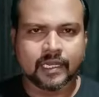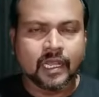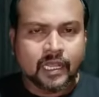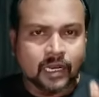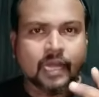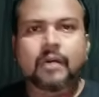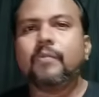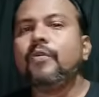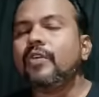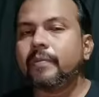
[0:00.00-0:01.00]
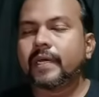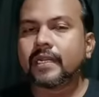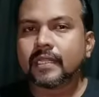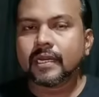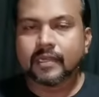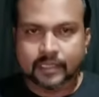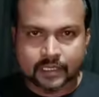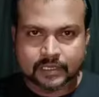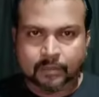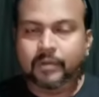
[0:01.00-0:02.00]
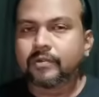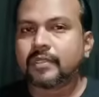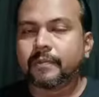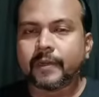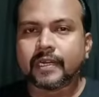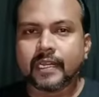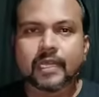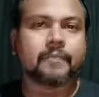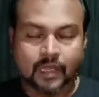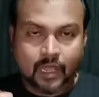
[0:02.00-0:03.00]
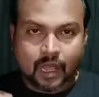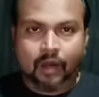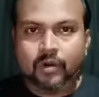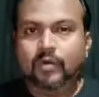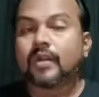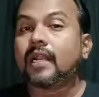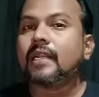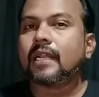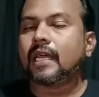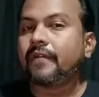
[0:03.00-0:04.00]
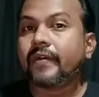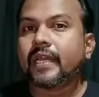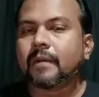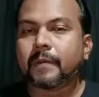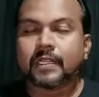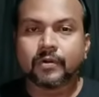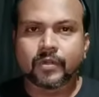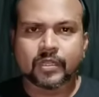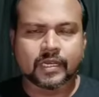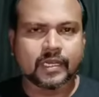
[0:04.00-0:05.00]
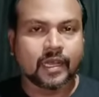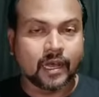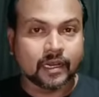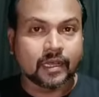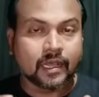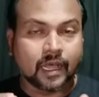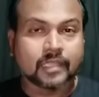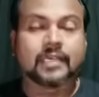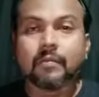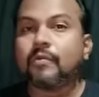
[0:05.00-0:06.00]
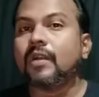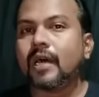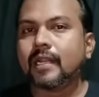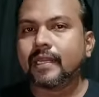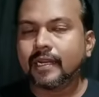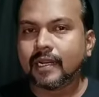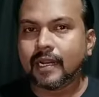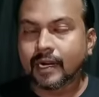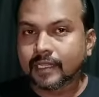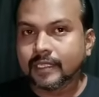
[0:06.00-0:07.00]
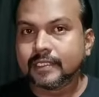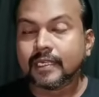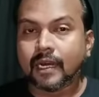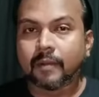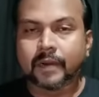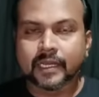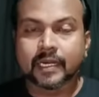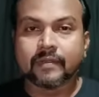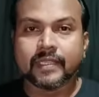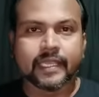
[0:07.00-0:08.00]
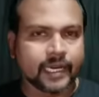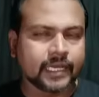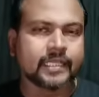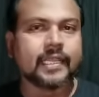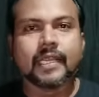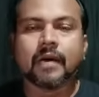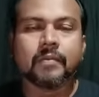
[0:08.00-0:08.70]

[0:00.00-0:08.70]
நாங்கள் மூணு பேரும் தான் இந்த சம்பவத்துக்கு போய் கிளியர் பண்ணி அவங்களுக்கு ஒரு நல்ல லைஃபை ஏற்படுத்தி கொடுத்தாங்க ஆனால் அதுக்கு முன்னால் என்ன நடந்துச்சு அப்படிங்கிறது வந்து எனக்கு தெரியாமல்